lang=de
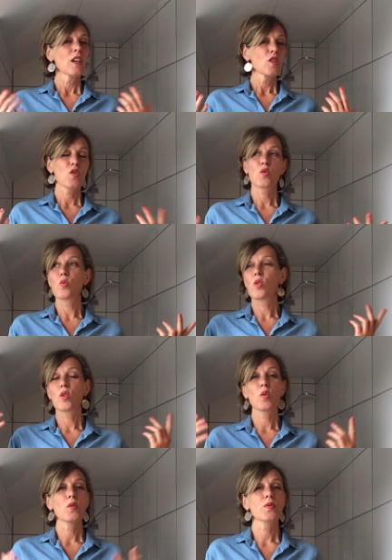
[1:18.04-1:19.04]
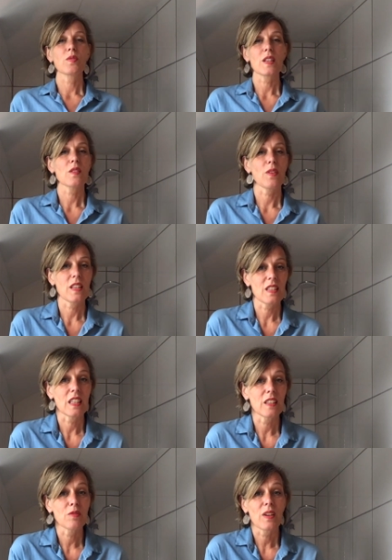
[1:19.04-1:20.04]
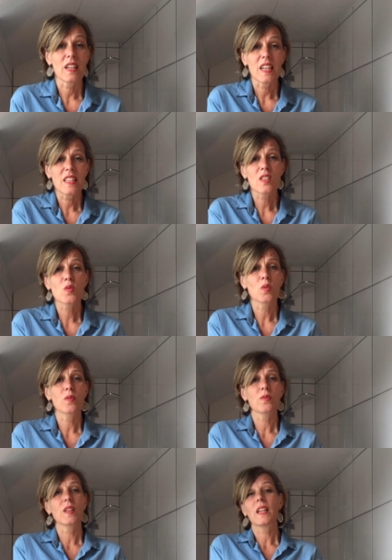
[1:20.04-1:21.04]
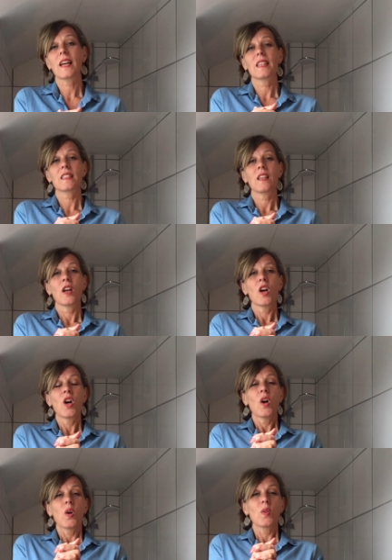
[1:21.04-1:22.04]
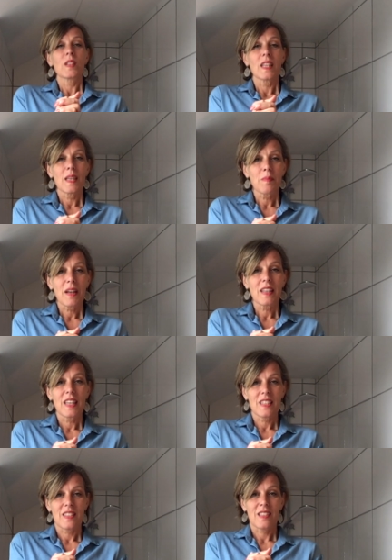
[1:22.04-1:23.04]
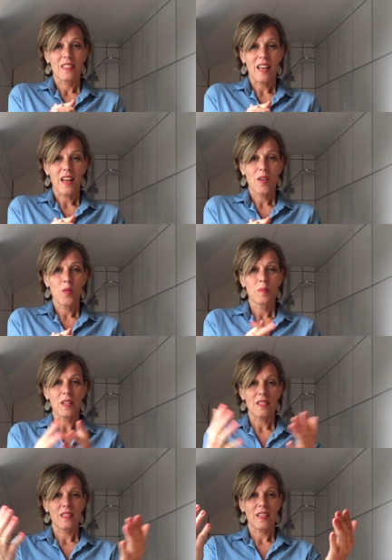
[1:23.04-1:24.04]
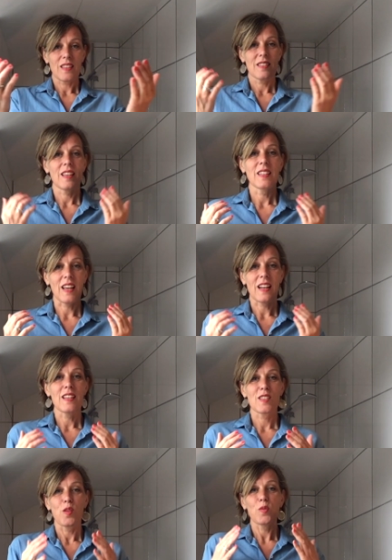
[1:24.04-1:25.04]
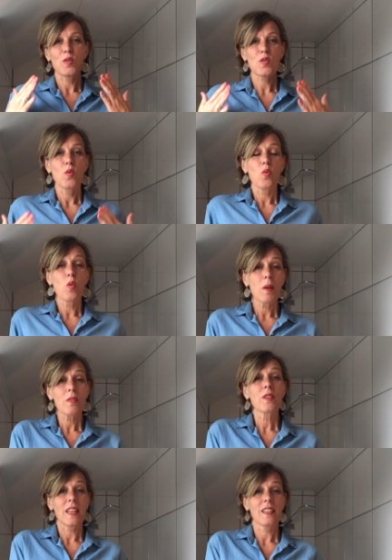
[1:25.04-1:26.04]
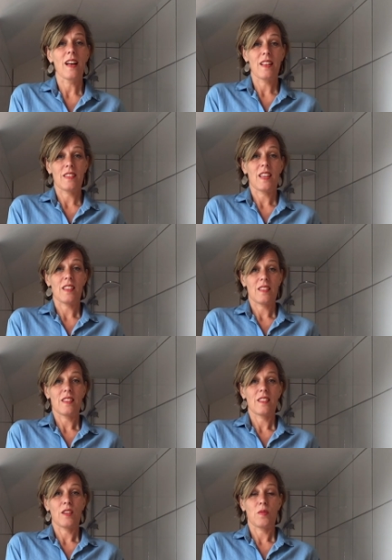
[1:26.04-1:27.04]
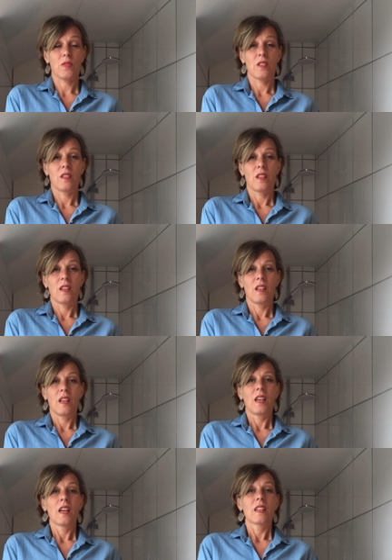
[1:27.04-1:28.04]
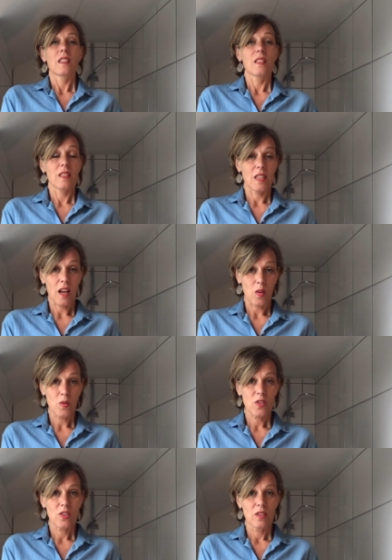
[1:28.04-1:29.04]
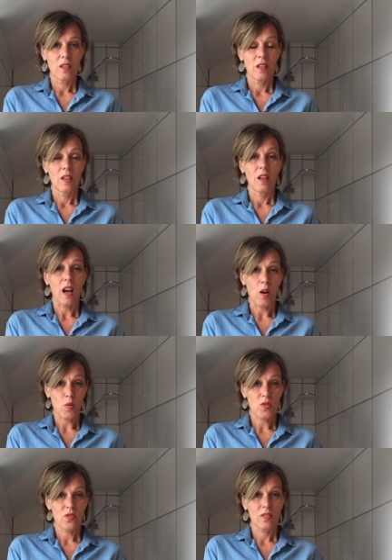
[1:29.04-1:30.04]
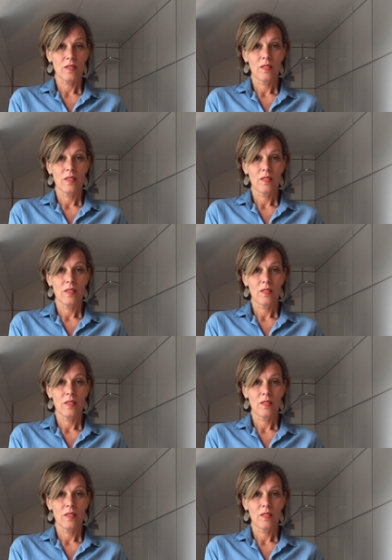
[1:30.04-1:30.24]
Zugluft, was weiß ich, Verletzungen vielleicht. Und immer geht es darum, dass das dann alles auf unsere Oberflächen als erstes trifft. Das ist die Haut, außen